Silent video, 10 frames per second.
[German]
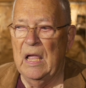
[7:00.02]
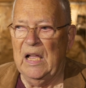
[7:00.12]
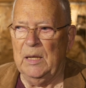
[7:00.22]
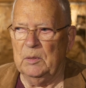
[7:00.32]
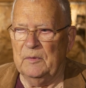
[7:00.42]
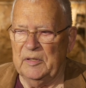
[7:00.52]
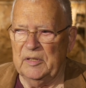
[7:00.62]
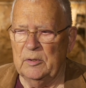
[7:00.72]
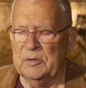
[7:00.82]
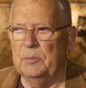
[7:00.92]
Aber was
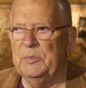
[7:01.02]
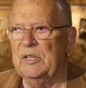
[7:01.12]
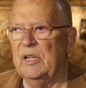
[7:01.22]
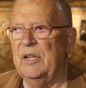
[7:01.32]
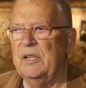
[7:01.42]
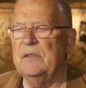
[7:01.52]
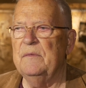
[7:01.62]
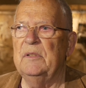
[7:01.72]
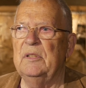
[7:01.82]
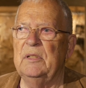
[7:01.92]
ich auch damit
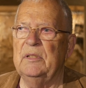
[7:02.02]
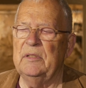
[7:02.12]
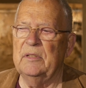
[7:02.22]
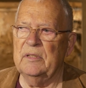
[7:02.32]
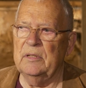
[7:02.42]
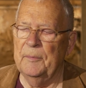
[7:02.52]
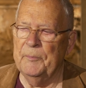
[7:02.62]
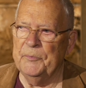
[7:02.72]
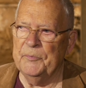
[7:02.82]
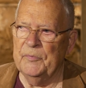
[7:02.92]
erreichen will, ist,
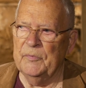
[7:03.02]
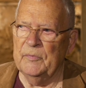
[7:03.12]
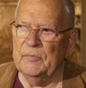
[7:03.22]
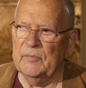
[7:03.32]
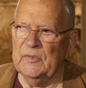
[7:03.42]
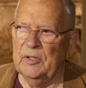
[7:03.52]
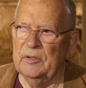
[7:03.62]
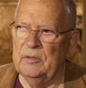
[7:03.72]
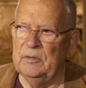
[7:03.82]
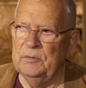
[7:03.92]

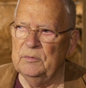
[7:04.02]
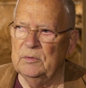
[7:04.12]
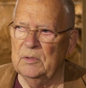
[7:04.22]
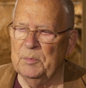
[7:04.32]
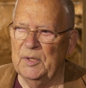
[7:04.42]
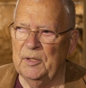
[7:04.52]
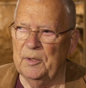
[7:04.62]
dass die Jugend mal